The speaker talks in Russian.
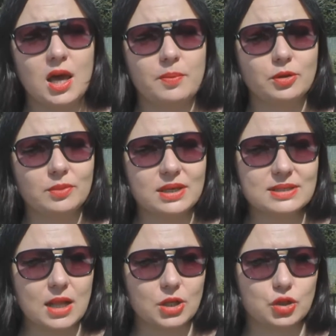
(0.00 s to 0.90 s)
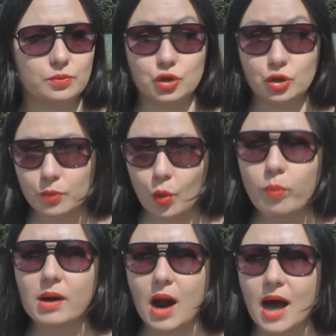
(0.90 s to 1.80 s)
И потом казалось, чтобы, чтобы
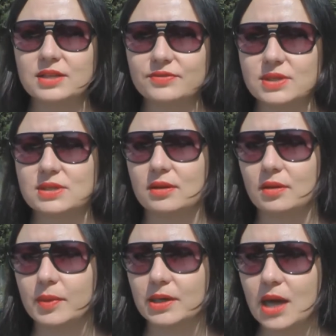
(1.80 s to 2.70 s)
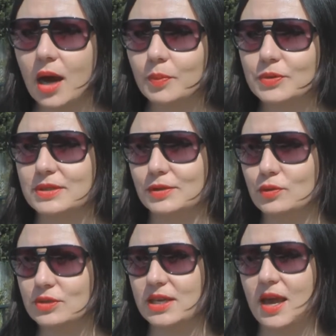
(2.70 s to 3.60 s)
убрать весь этот бардак после
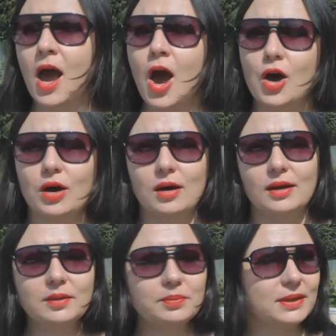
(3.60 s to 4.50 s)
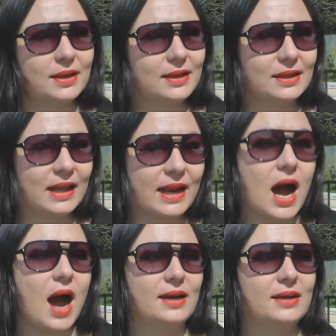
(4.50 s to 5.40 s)
друзей, э, это было э,
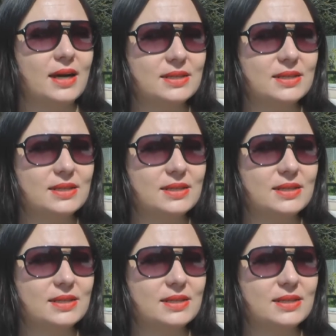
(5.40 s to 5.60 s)
нереально.